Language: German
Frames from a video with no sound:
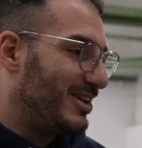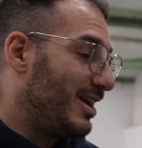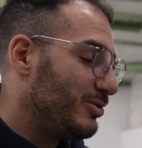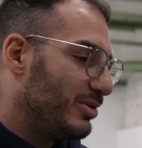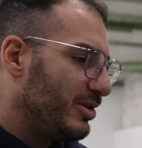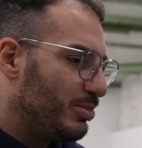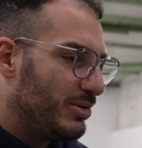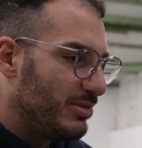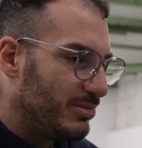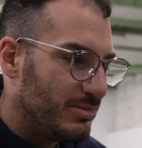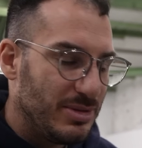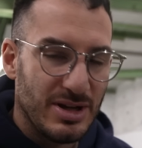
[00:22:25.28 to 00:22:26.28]
Also ich
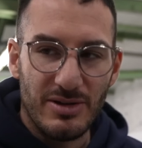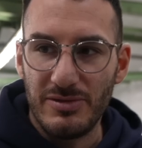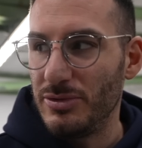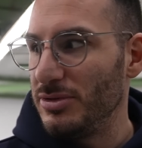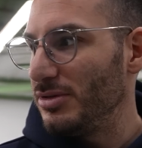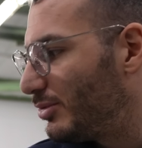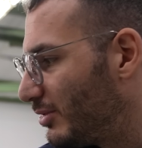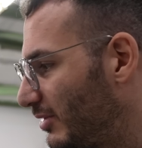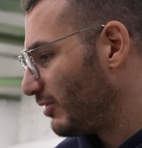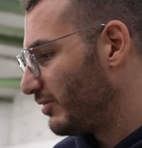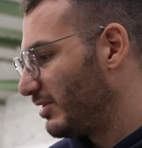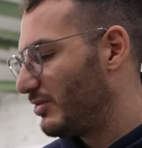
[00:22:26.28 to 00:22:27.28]
bin mega froh und
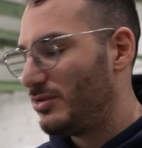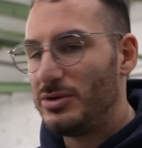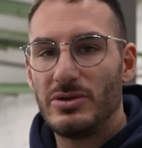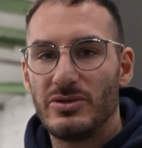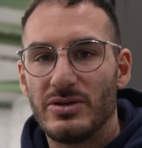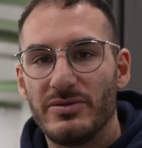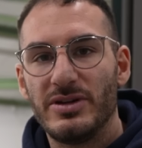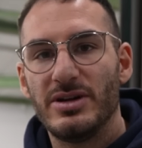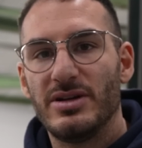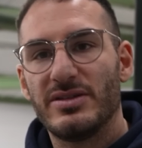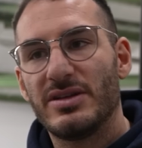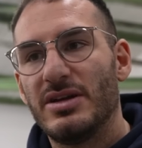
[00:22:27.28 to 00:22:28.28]
ich hoffe, das Video hat euch
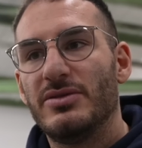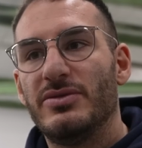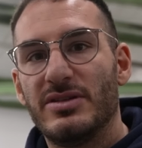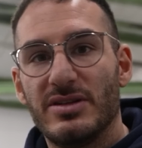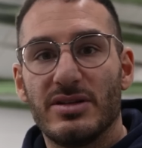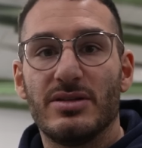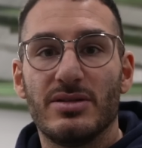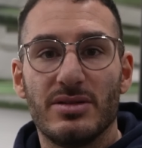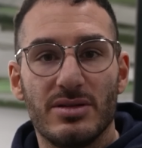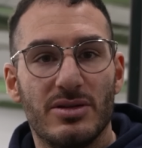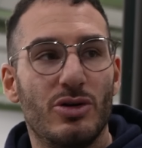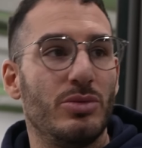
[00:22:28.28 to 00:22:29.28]
gefallen. Lasst gerne, wie gesagt, einen
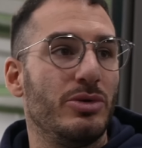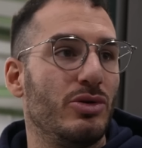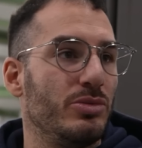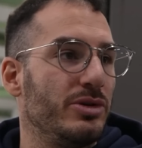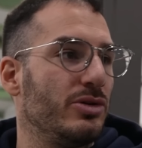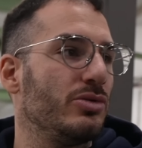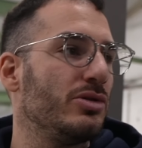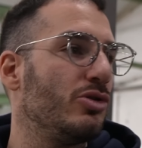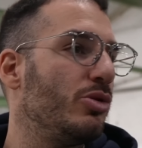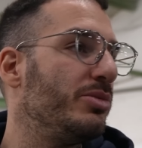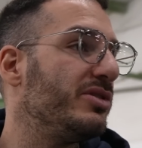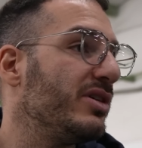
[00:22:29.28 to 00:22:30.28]
Daumen nach oben da oder einen
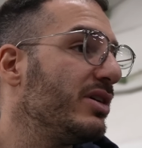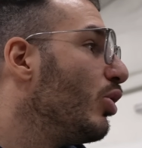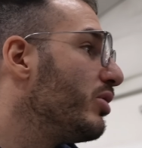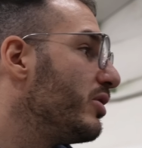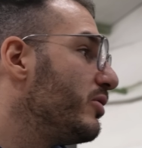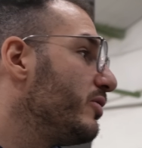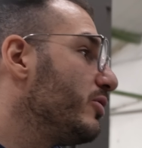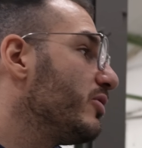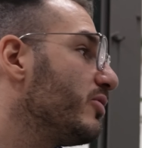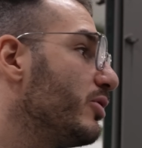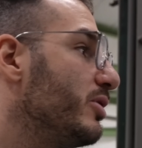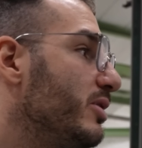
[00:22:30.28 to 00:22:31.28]
Kommentar. Und dann dürft ihr euch
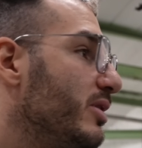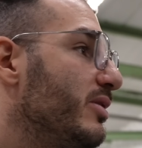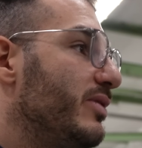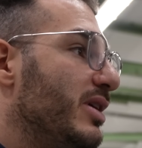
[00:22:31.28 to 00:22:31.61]
freuen.